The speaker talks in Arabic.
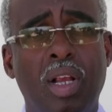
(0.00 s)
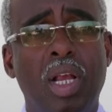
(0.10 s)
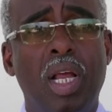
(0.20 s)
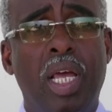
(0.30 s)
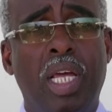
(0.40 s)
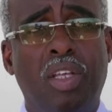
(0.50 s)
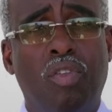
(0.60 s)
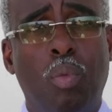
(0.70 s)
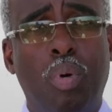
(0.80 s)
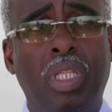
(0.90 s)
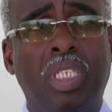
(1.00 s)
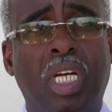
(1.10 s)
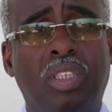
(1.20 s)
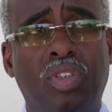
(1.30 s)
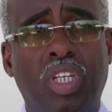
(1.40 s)
الضروري تطوير
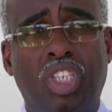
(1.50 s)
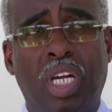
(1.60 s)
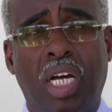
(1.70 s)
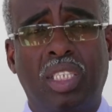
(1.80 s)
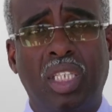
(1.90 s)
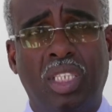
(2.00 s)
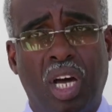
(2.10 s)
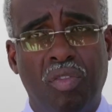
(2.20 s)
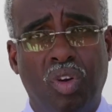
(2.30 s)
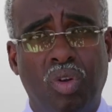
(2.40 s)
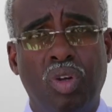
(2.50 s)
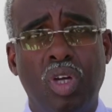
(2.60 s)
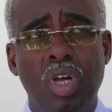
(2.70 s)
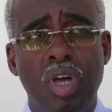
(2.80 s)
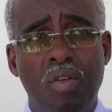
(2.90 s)
الأنشطة المديرة للدخل لدى
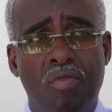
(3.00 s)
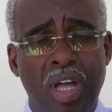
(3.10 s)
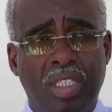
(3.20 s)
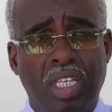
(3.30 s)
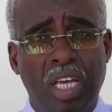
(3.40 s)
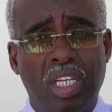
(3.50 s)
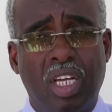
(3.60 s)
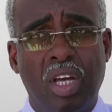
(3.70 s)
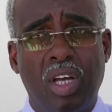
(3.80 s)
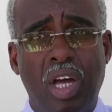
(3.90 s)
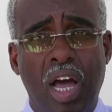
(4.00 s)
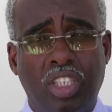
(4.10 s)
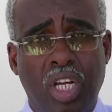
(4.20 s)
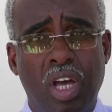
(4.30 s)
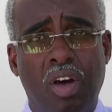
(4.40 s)
الشباب سيتم
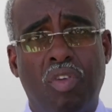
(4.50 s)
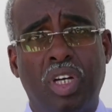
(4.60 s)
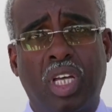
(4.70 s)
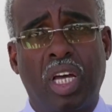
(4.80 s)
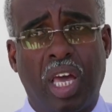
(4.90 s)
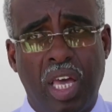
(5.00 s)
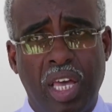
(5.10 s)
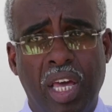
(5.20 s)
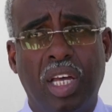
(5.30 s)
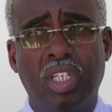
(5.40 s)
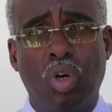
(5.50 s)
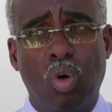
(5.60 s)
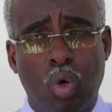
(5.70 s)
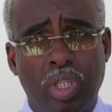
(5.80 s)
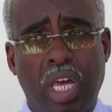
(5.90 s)
إنشاء 25 موقعا
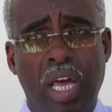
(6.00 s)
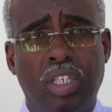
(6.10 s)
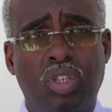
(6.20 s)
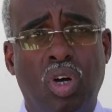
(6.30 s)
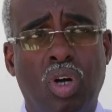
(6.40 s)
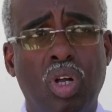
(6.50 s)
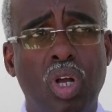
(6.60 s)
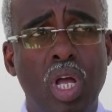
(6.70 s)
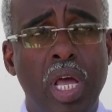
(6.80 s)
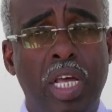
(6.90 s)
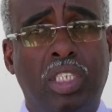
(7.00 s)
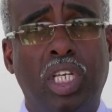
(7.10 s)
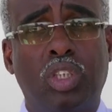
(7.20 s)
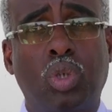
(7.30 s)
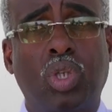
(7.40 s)
للتجارة وسيستفيد منها
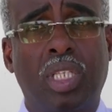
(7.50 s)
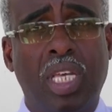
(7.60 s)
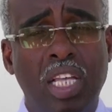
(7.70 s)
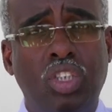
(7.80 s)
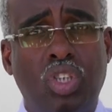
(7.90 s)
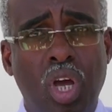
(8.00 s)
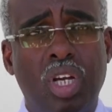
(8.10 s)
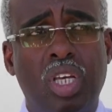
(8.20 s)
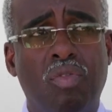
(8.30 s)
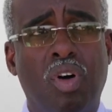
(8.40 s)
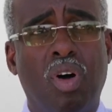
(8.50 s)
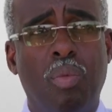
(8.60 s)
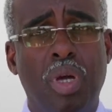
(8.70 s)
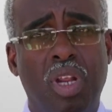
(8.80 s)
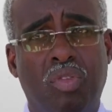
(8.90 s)
75 شابا
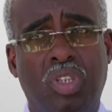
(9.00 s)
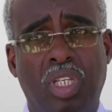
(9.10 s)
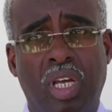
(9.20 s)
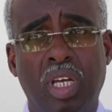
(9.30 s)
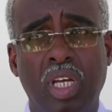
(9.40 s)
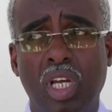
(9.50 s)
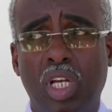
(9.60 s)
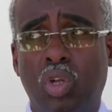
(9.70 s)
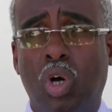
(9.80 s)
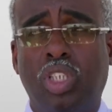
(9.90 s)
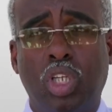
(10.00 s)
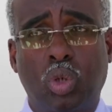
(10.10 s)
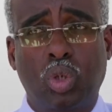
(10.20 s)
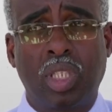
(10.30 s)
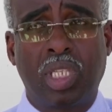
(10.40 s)
لذلك نحن سعداء
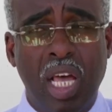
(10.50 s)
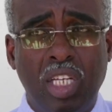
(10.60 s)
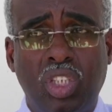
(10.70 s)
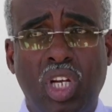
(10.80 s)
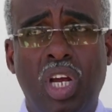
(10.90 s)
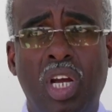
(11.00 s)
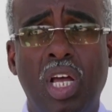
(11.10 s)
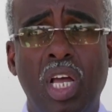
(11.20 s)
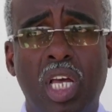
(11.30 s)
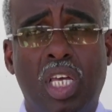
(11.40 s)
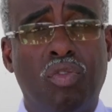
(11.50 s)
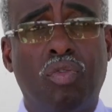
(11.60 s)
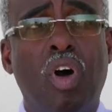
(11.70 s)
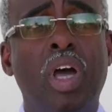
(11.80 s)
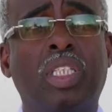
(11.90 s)
للغاية لأن مهمتنا
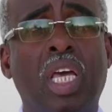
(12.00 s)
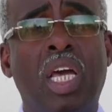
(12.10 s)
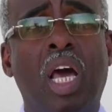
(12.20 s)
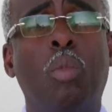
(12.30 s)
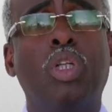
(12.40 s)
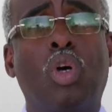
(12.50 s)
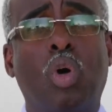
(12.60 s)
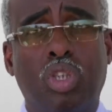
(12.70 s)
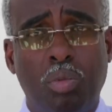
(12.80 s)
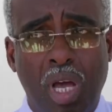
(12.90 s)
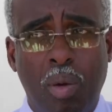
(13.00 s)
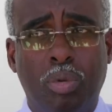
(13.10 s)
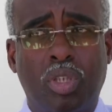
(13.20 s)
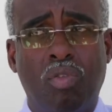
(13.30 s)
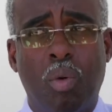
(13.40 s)
هي محاربة الفقر
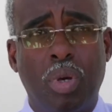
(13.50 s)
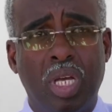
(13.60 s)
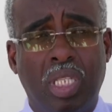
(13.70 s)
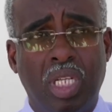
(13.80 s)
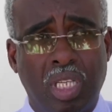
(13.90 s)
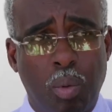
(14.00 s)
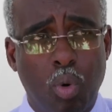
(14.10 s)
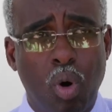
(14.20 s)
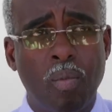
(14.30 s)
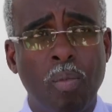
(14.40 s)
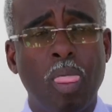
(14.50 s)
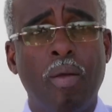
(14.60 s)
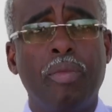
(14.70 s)
والحد من بطالة الشباب